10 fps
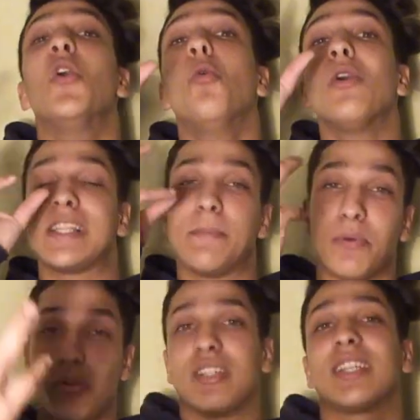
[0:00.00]
واش
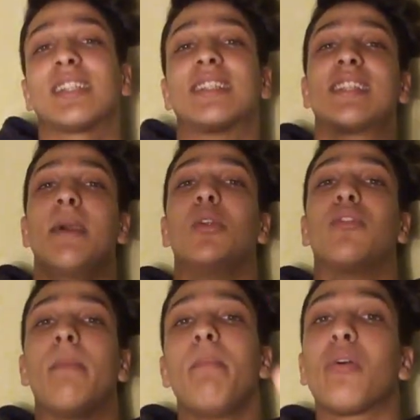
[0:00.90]
البروتين تقدر تستعمله في
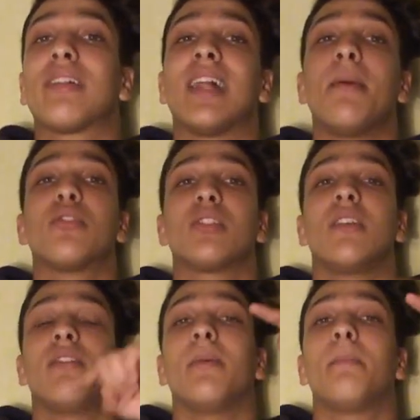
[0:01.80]
لا بيريود لاموس ولا
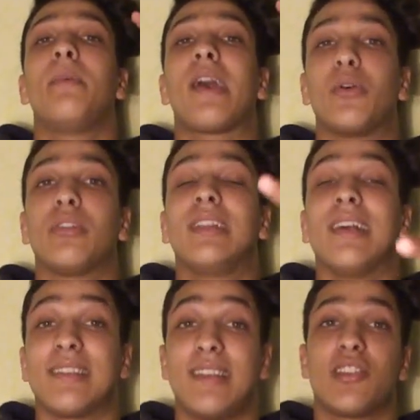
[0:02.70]
في لا بيريود
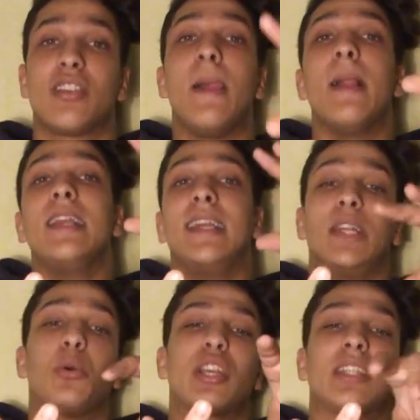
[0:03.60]
لاساش يعني
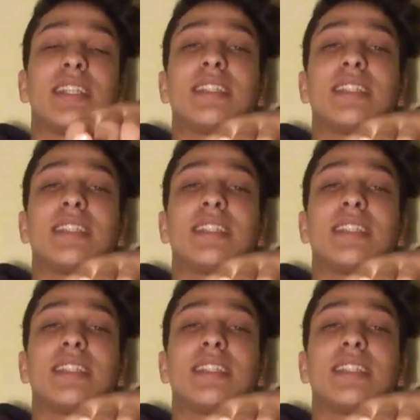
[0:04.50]
واش تقدر